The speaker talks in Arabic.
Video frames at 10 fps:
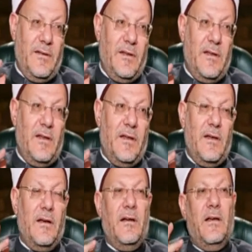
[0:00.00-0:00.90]

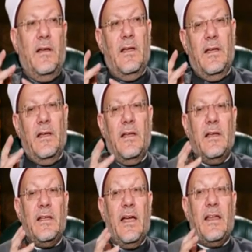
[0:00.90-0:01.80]
مظبوط آه
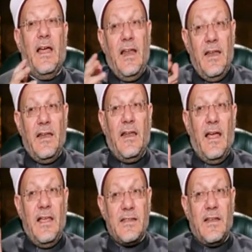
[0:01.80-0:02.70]
يعني هل
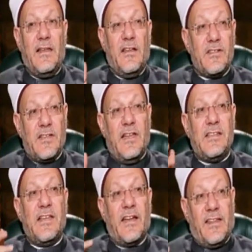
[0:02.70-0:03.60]
هذا النص
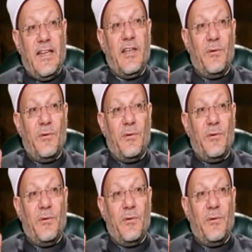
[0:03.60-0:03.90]
الذي ارتكن